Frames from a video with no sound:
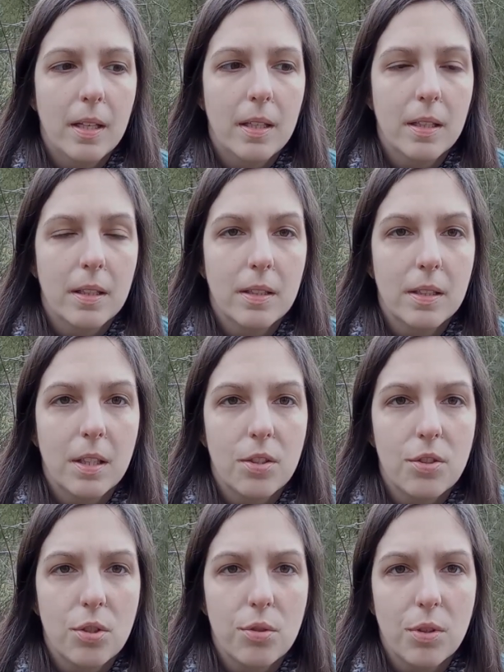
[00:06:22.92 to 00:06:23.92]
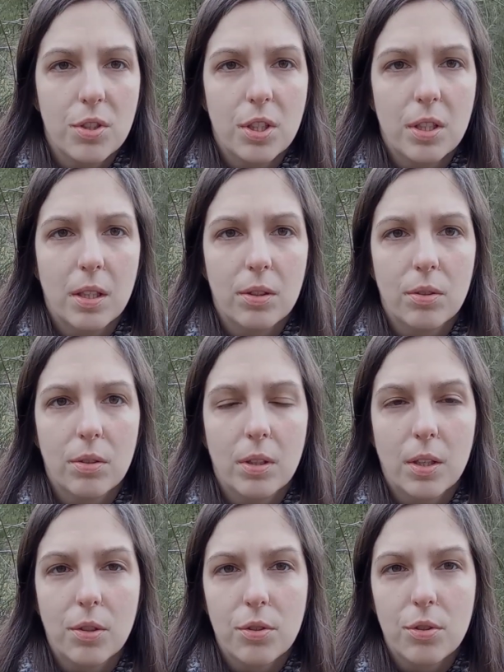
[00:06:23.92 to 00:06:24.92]
ale też nie czuła się na
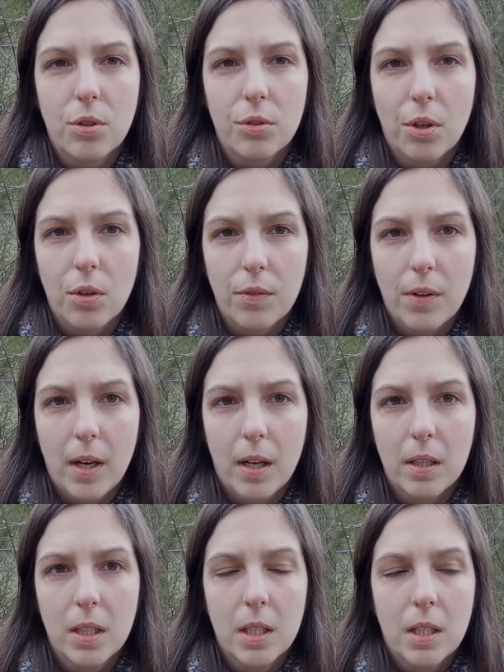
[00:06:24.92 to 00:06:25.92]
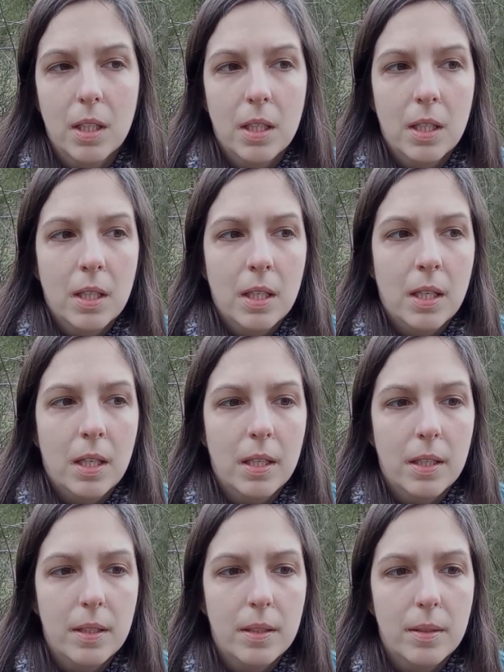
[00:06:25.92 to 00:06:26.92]
to jakoś gotowa,
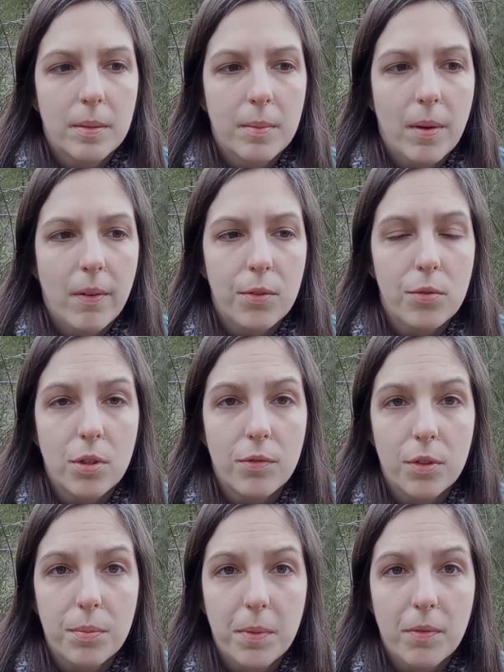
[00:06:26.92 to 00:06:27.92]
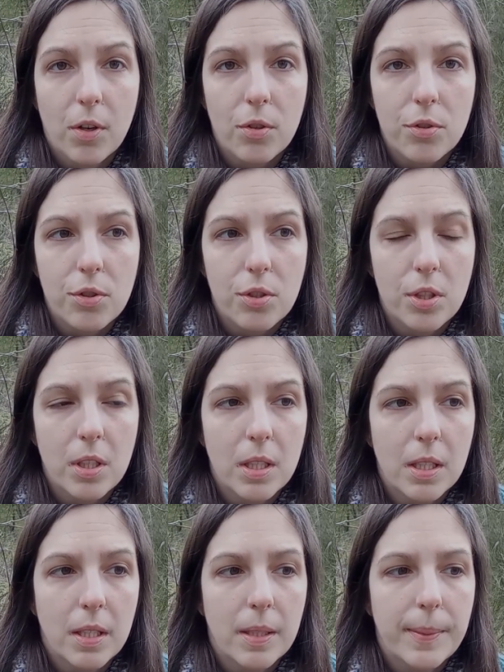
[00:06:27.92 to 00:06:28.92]
miała dużo
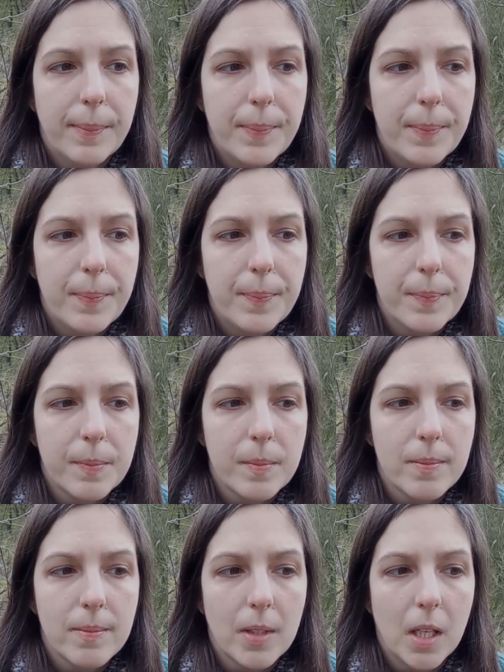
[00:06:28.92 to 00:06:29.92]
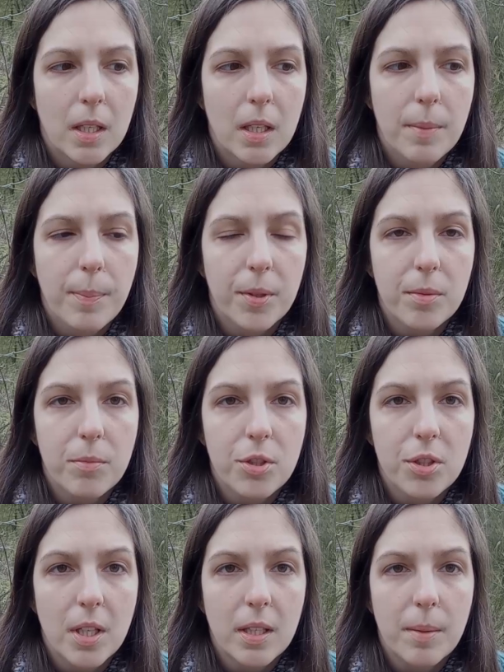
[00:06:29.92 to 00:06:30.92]
wątpliwości i
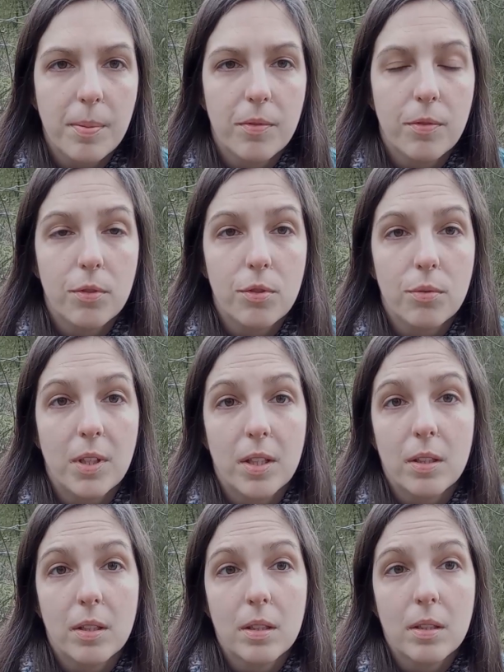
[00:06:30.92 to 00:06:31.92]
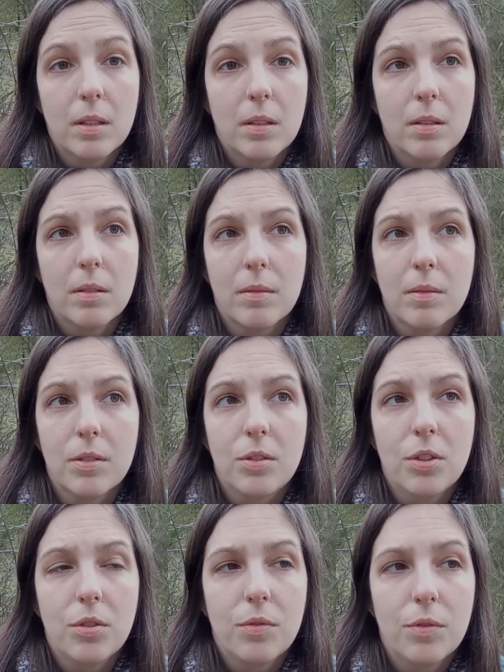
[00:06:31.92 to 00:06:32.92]
po tym śnie najpierw wrócił ten, e,
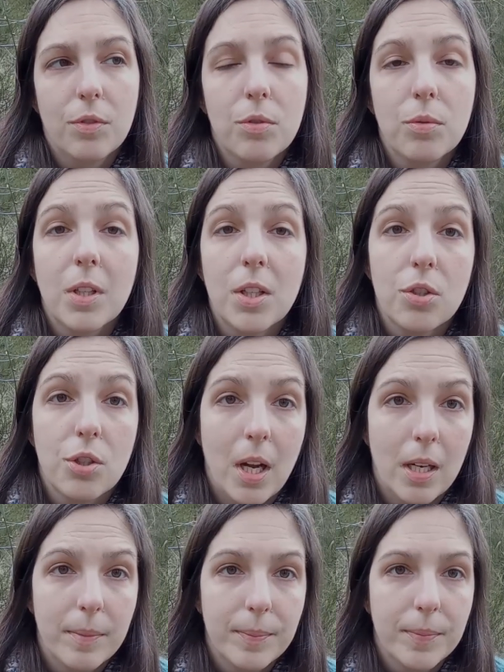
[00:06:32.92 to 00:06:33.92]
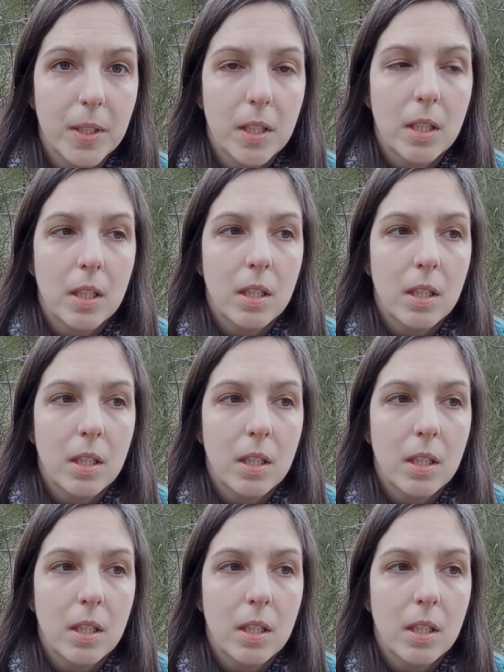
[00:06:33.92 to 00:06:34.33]
gdzieś wrócił ten żal